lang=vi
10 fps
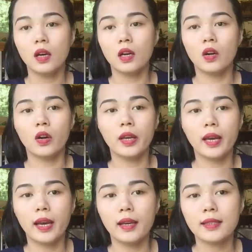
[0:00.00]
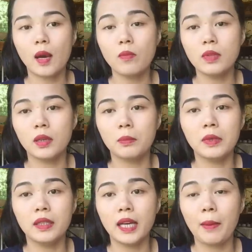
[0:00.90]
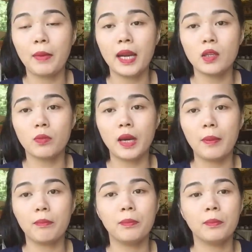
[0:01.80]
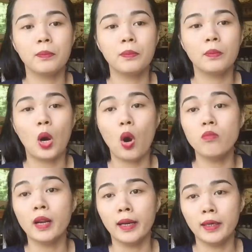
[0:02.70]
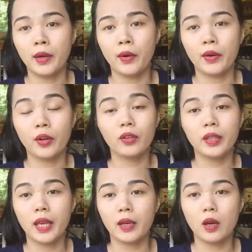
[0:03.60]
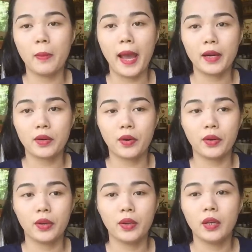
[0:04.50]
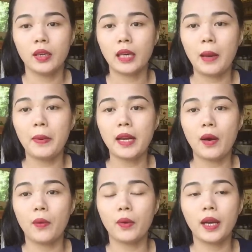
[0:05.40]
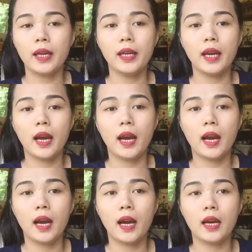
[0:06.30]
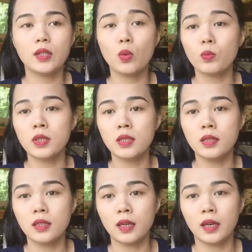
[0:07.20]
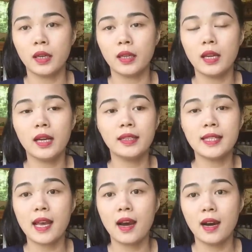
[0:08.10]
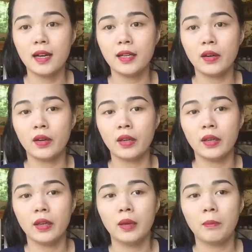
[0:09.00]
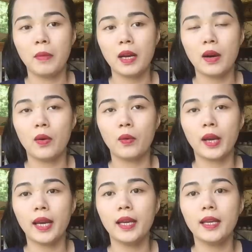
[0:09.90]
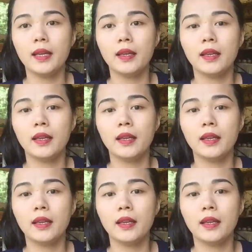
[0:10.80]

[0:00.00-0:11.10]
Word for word: rồi hả sống được 10 năm 20 năm ổn định rồi có tiền có bạc rồi cái bắt đầu cái à, sung sướng rồi lên xe hơi rồi bắt đầu cái